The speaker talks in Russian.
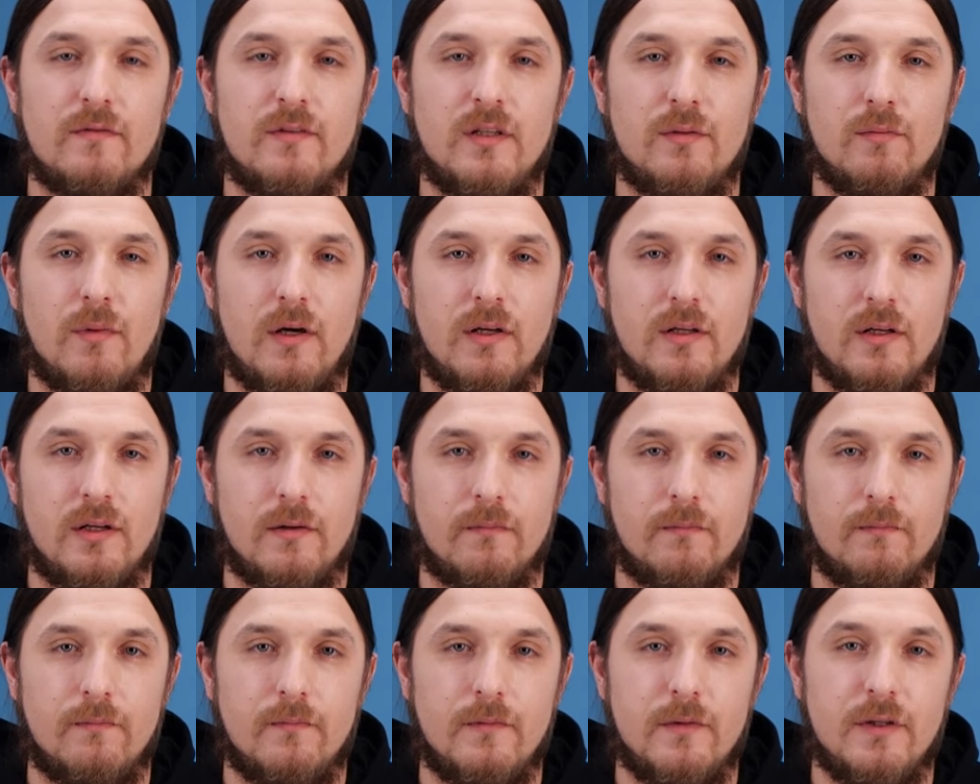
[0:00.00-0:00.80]

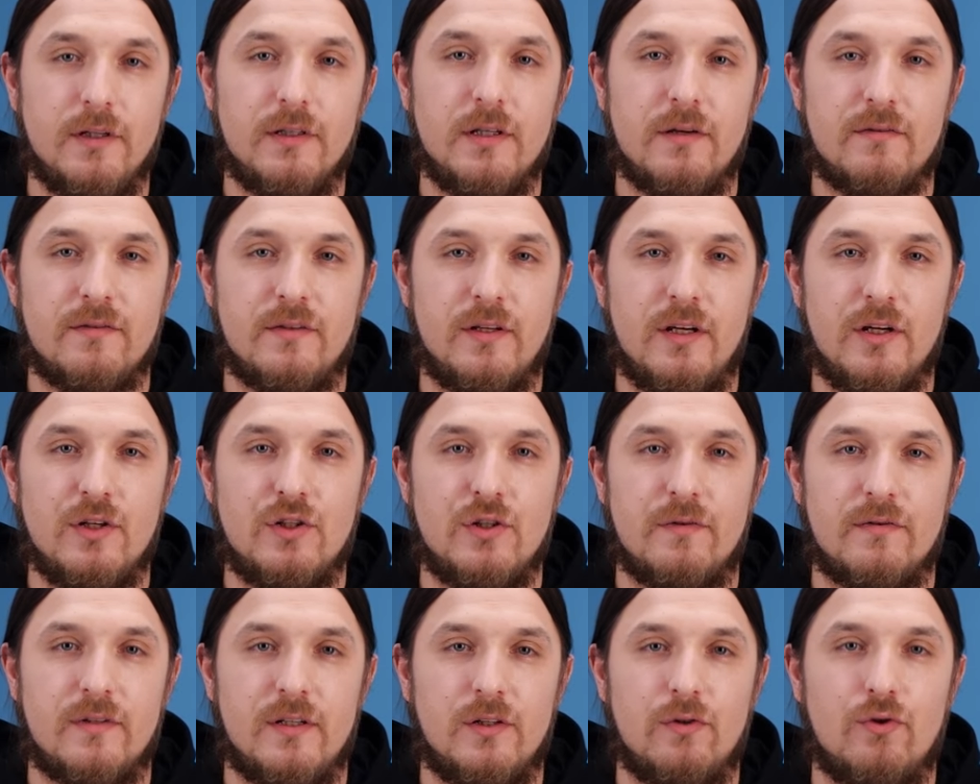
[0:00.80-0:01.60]
внимание и до
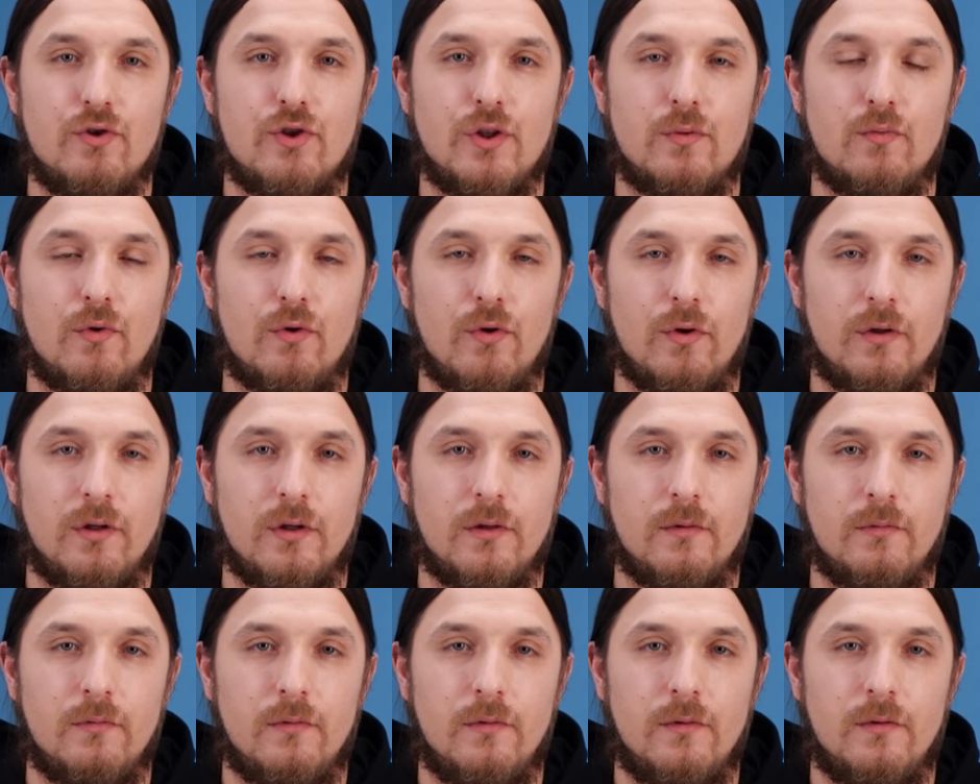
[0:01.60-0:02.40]
встречи в следующем
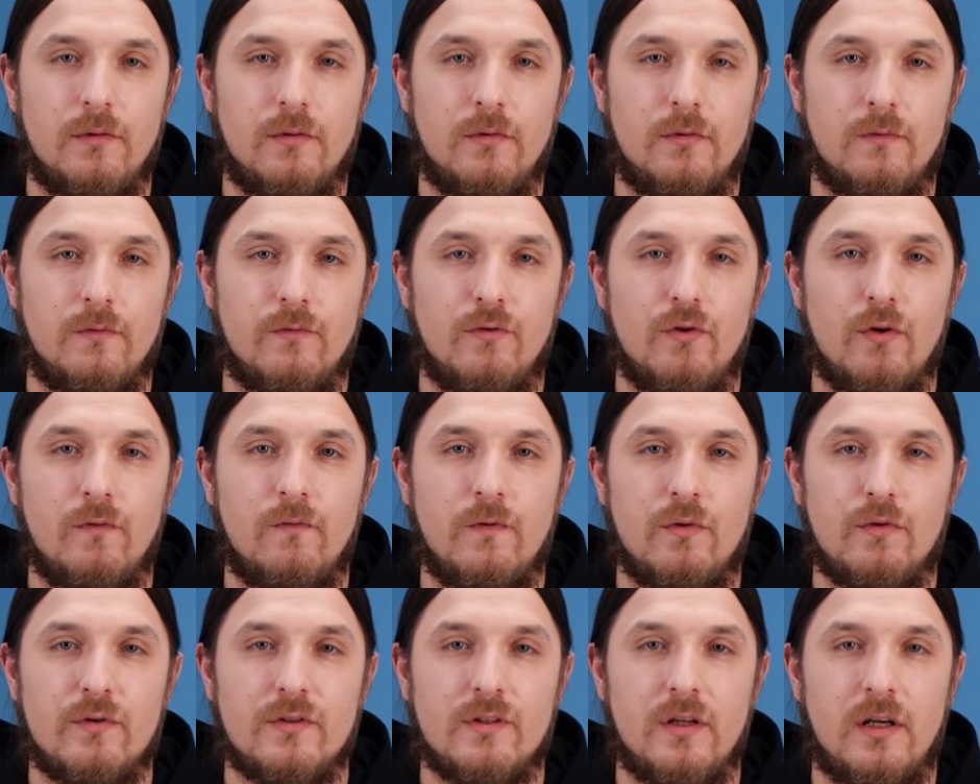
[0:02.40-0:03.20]
уроке. В нем
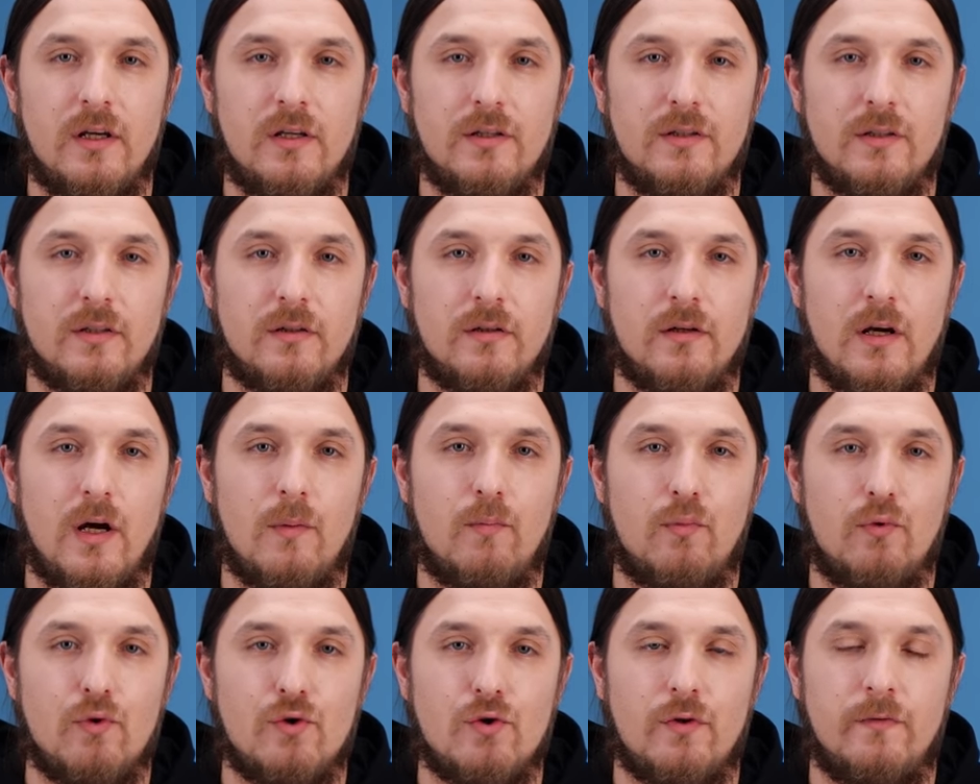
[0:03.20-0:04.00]
вы узнаете о
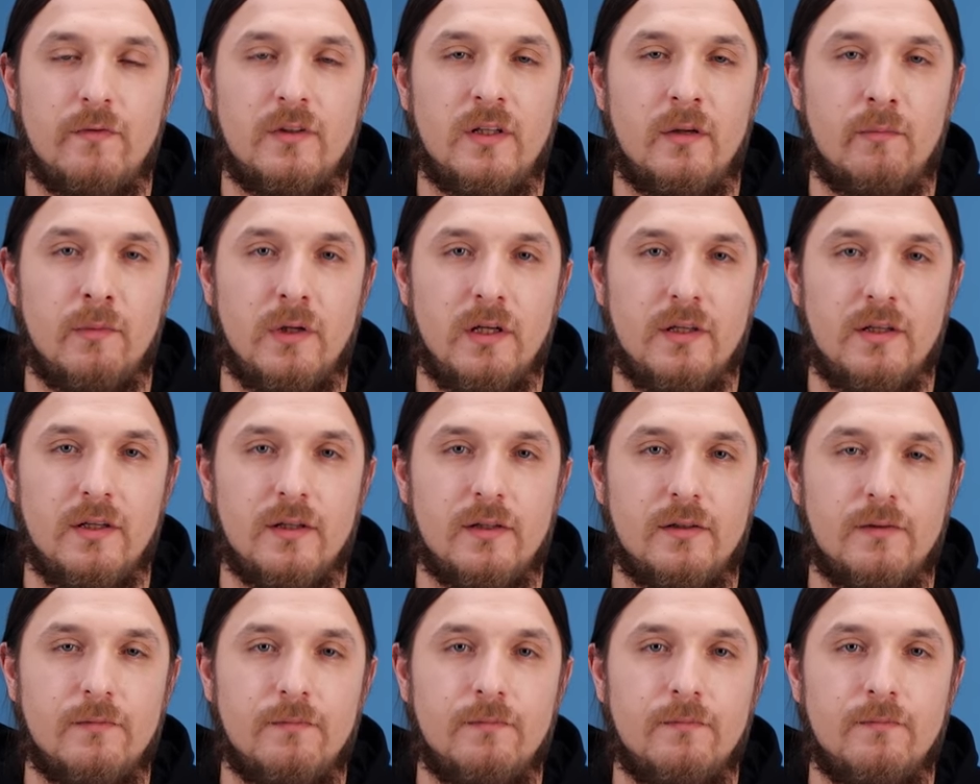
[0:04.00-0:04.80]
push-уведомлениях.
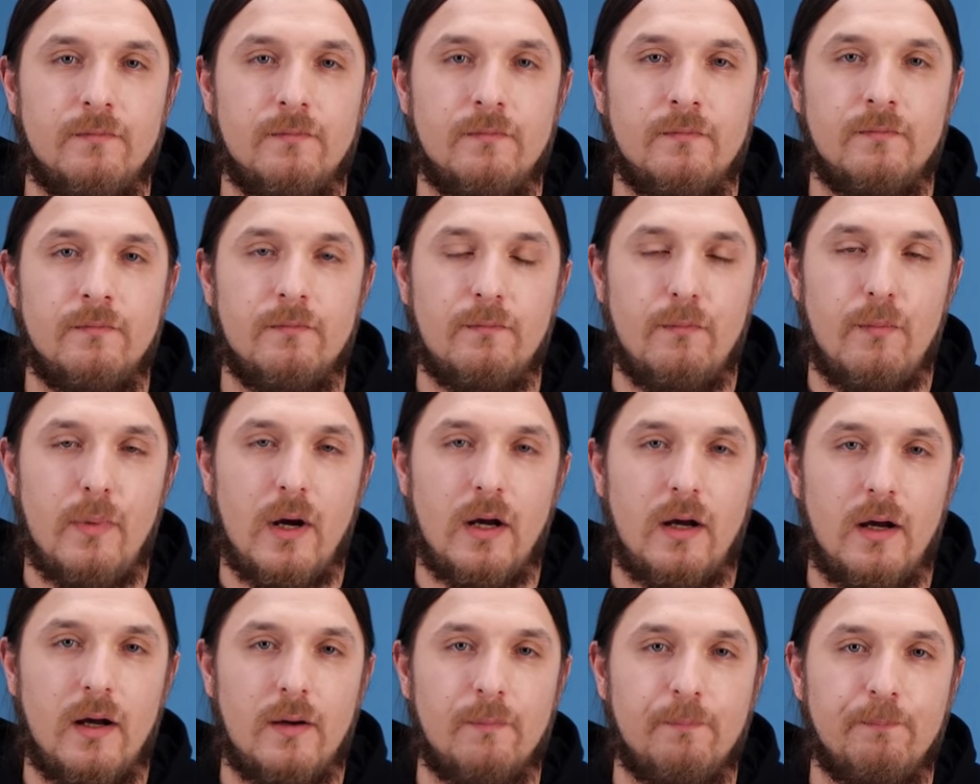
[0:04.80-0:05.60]

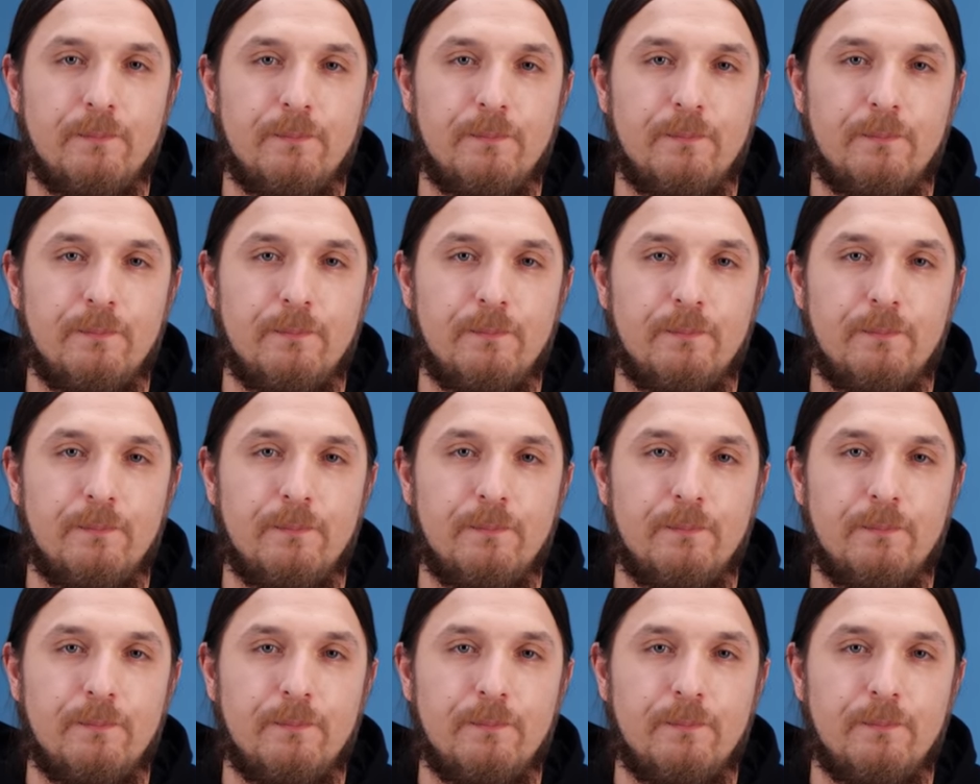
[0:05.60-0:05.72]
Пока!